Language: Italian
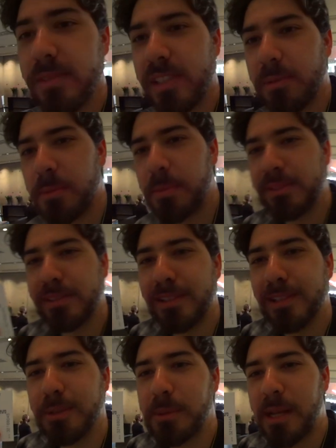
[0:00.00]
Siamo
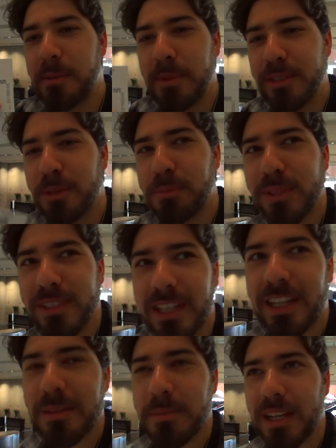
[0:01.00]
passati come alla
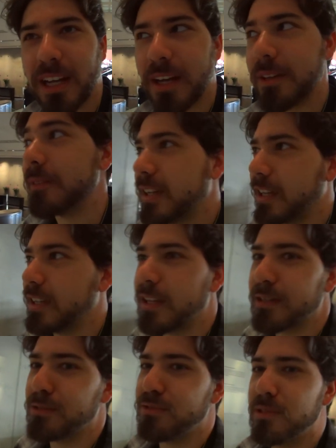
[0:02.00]
metropolitana di Milano ed
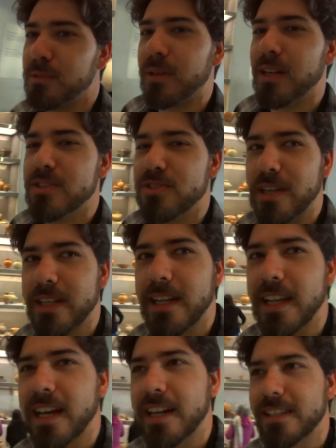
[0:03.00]
eccoci qua già
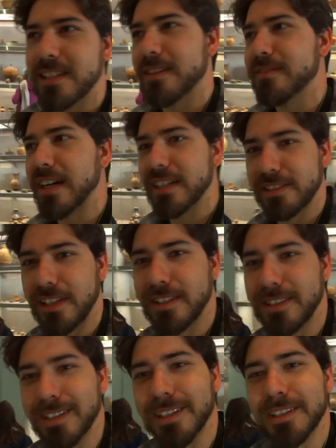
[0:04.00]
nell'area dei vasi
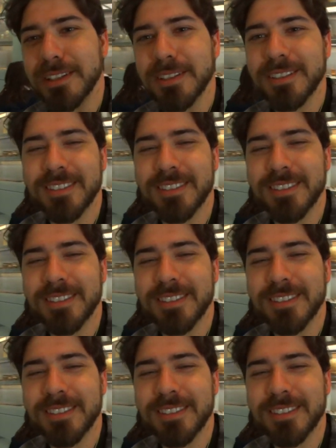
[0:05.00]
antichi.